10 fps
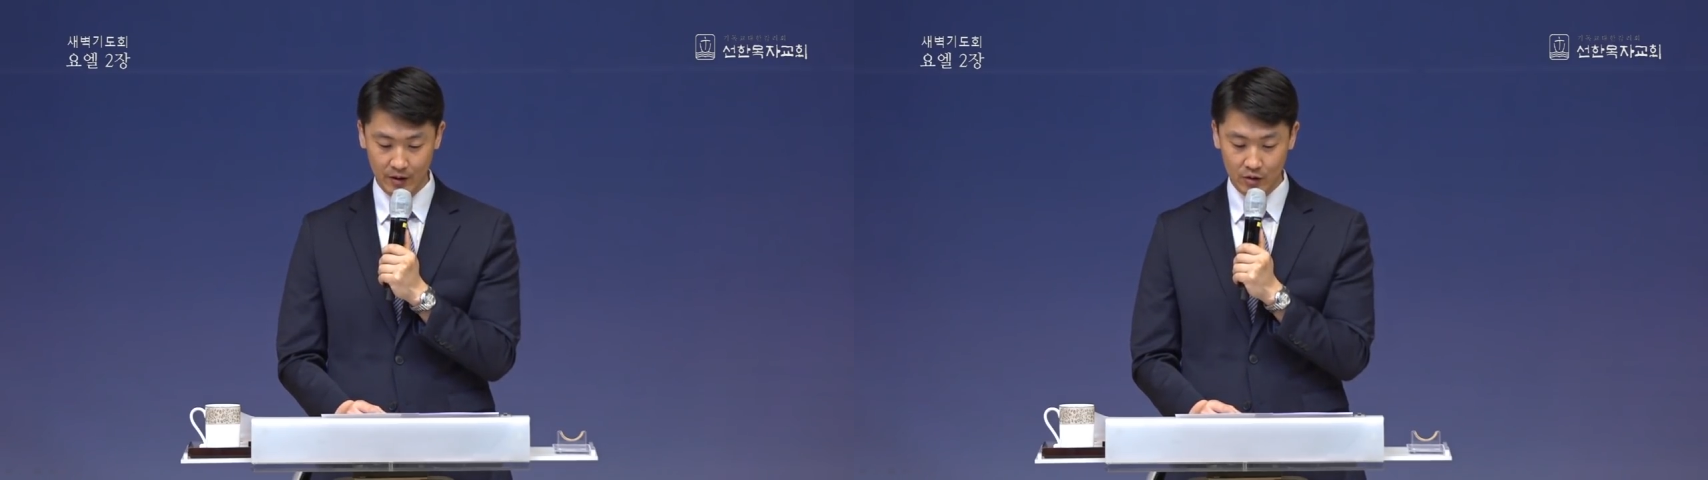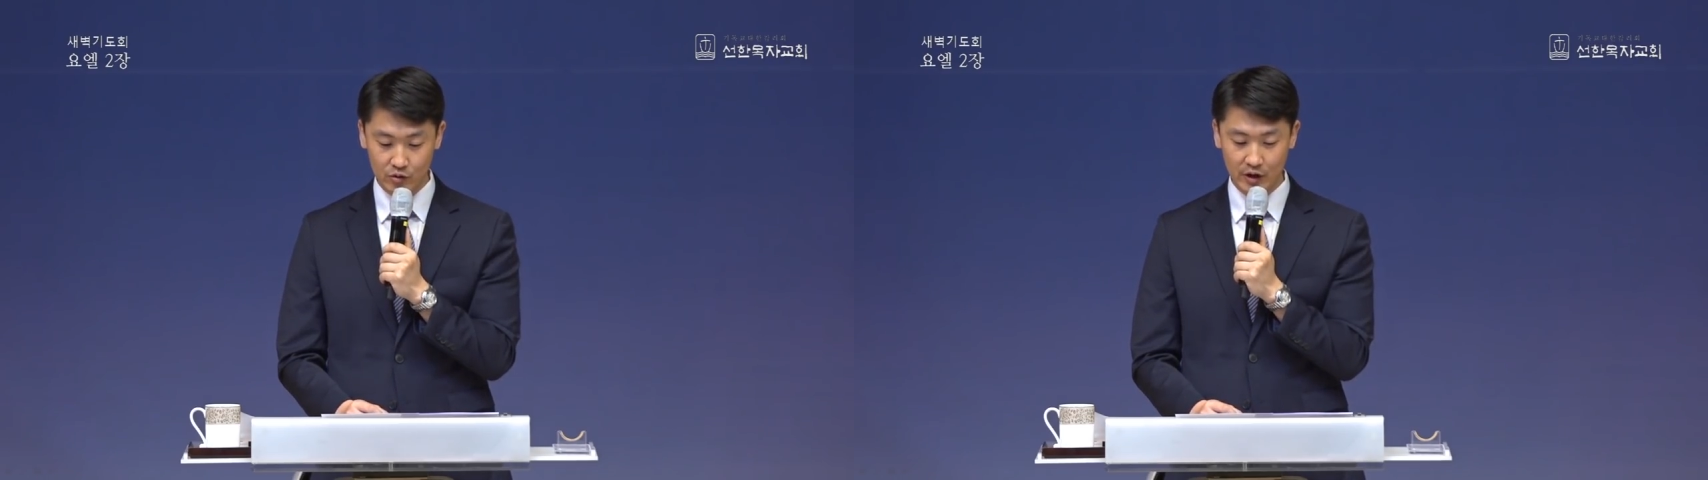
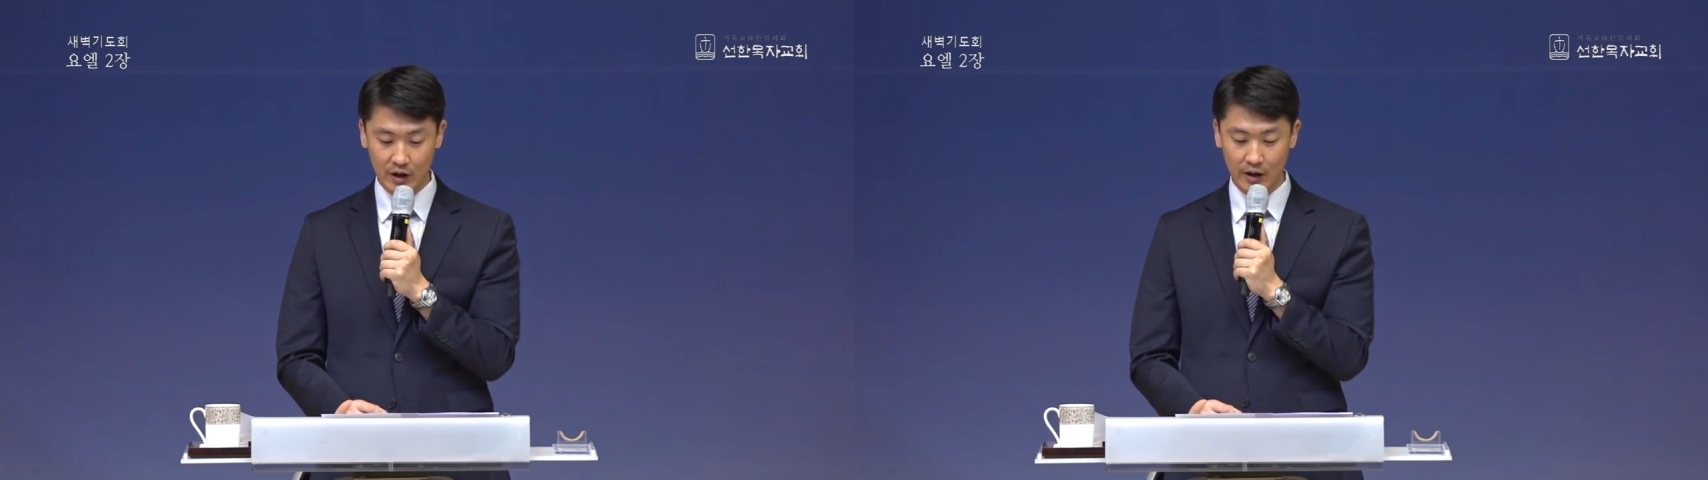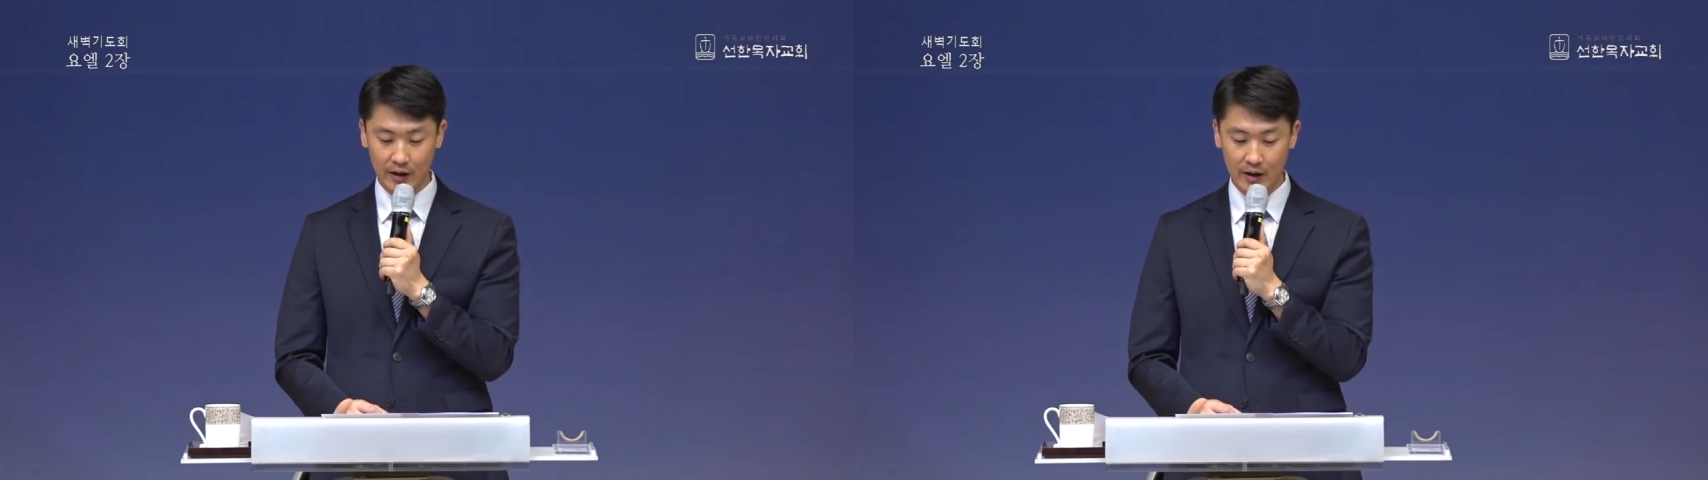
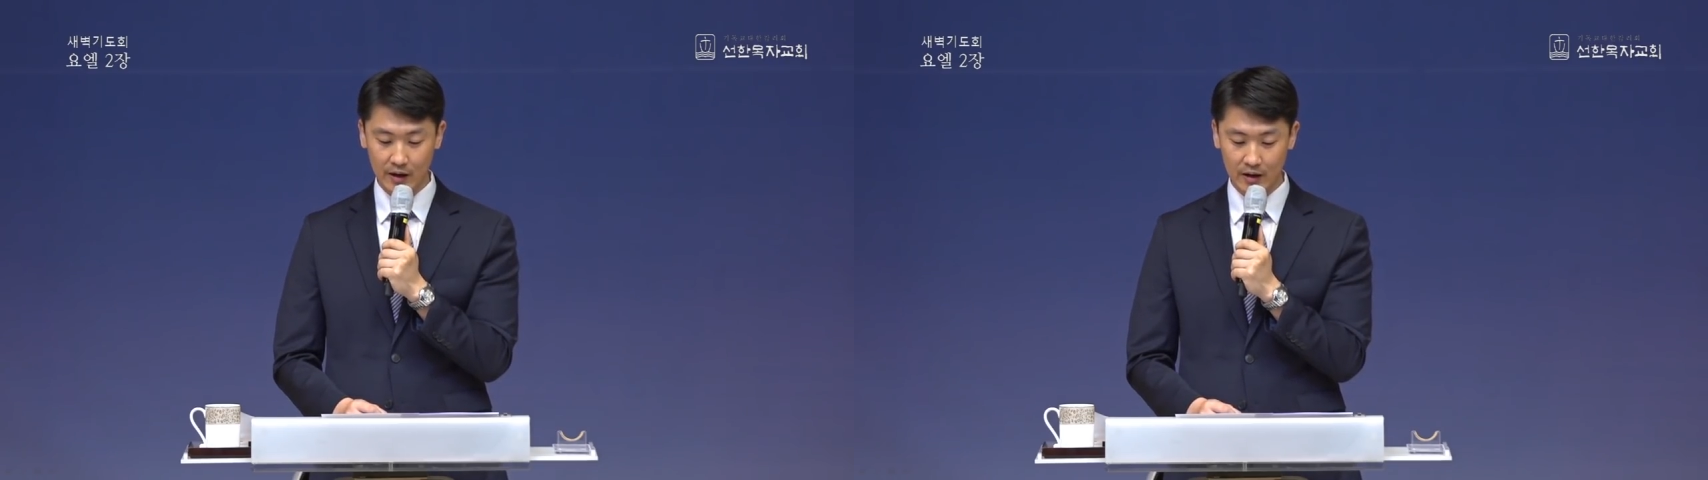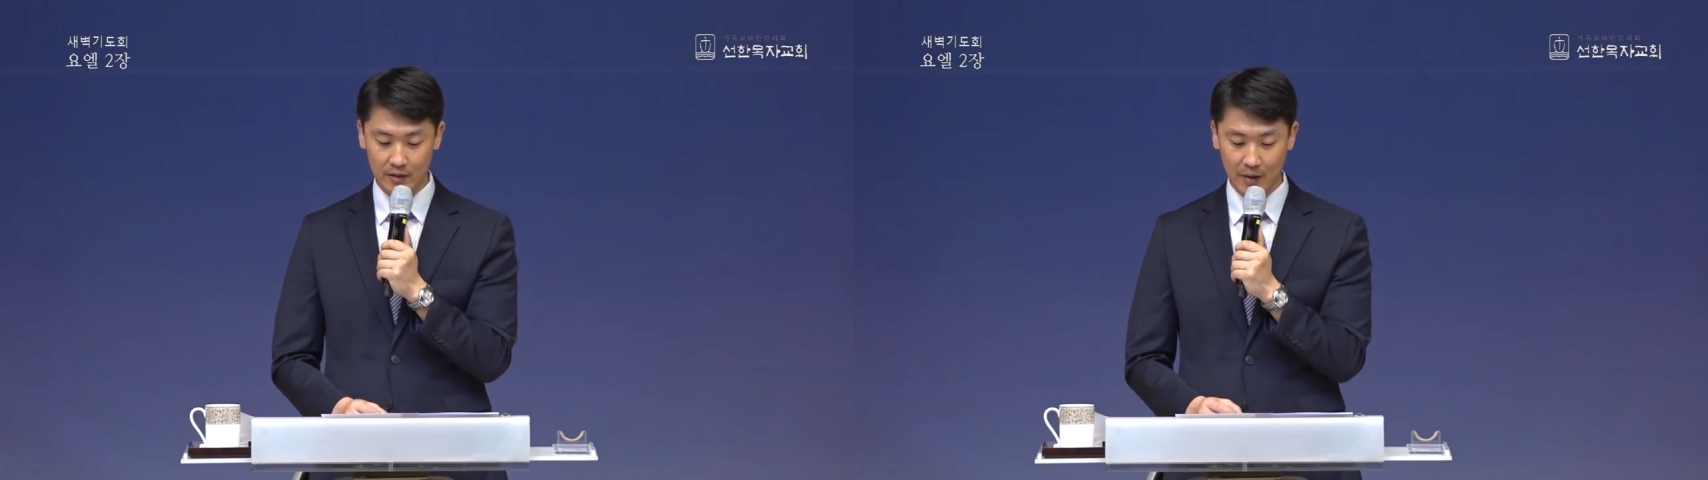우리가 해야
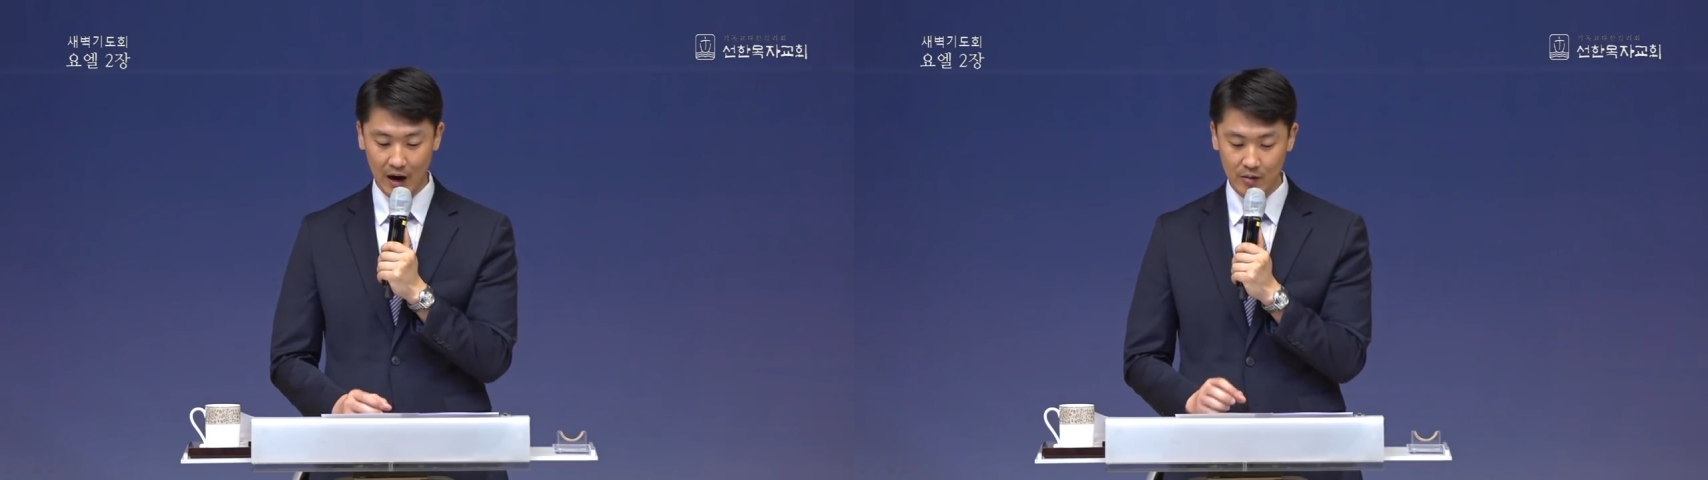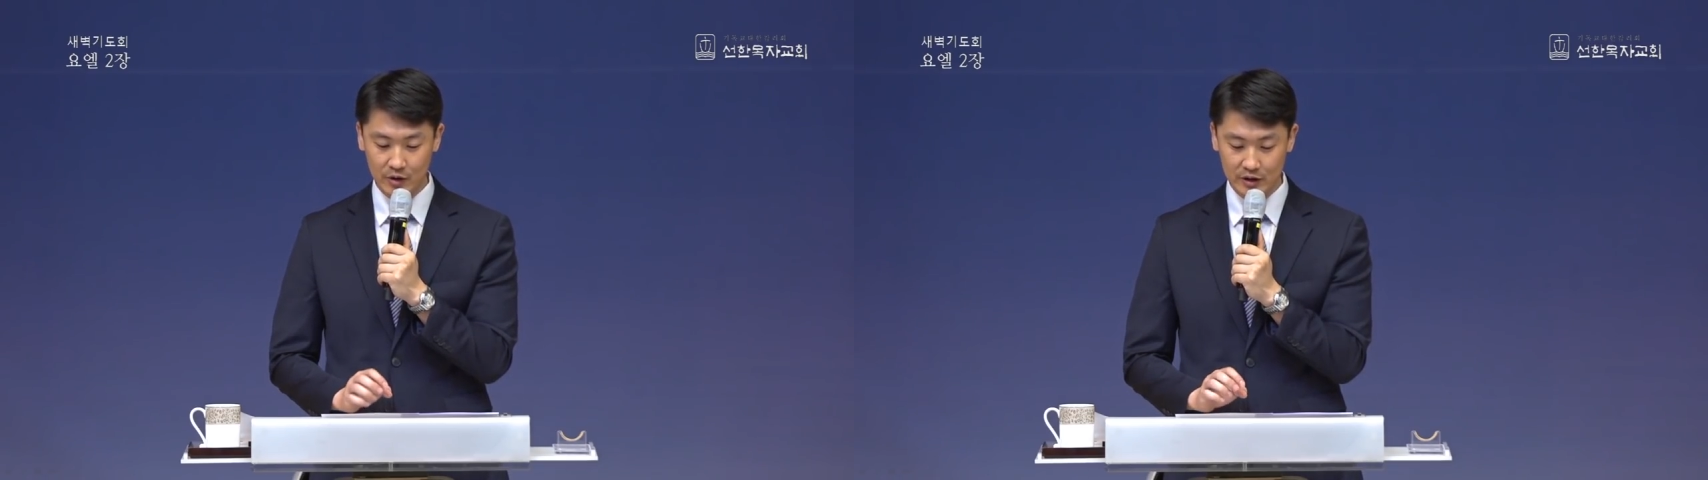할
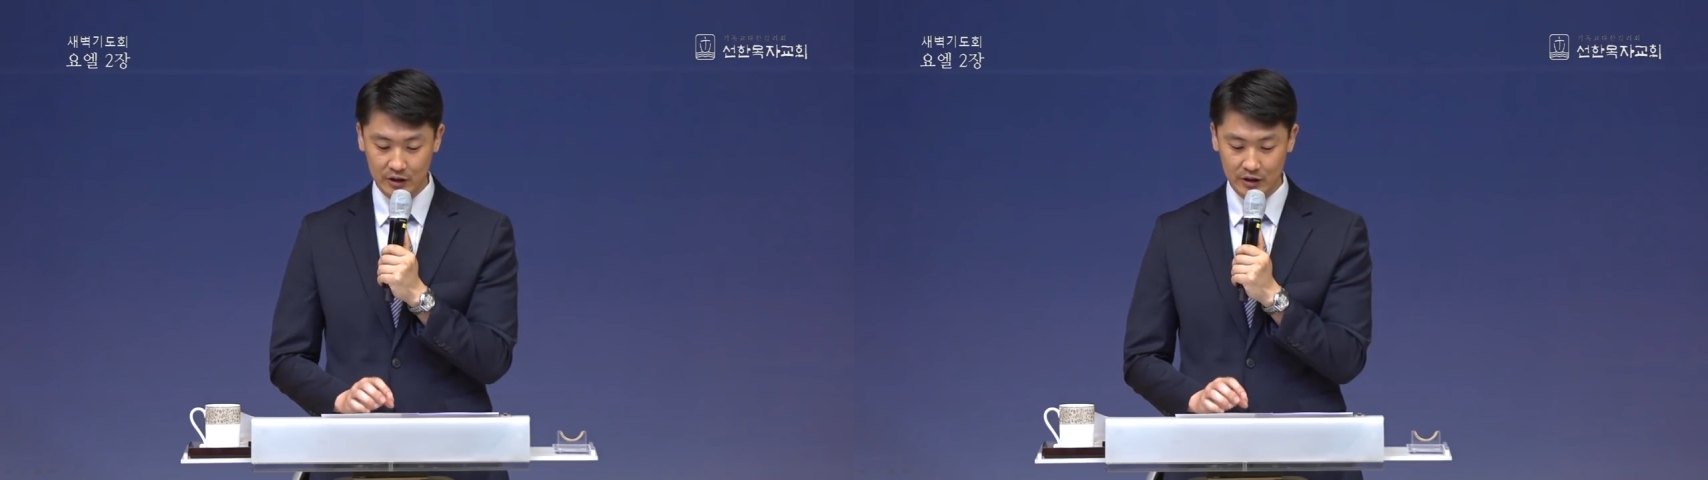마음을